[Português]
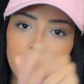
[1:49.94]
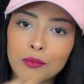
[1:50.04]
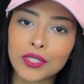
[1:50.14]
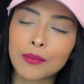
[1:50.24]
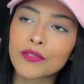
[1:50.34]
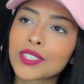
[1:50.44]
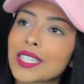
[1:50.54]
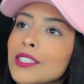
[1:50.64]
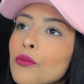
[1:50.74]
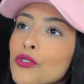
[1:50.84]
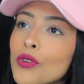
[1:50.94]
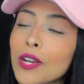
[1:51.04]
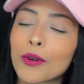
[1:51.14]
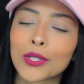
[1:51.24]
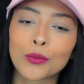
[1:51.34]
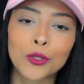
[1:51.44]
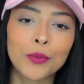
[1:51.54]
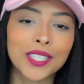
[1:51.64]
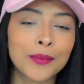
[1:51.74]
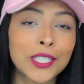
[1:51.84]
que eu vou mostrar pra vocês, não me julguem, é uma coisa muito
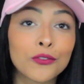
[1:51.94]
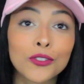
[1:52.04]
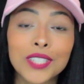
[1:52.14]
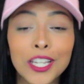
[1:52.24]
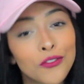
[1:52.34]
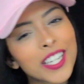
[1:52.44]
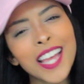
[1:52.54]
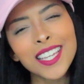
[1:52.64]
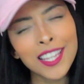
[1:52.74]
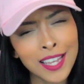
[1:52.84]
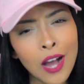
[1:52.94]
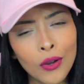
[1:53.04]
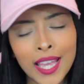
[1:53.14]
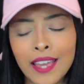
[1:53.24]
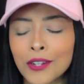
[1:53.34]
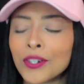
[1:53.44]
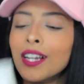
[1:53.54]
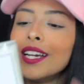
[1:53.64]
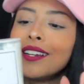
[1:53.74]
besta, mas eu vi no site e falei, ah, que legal, quero.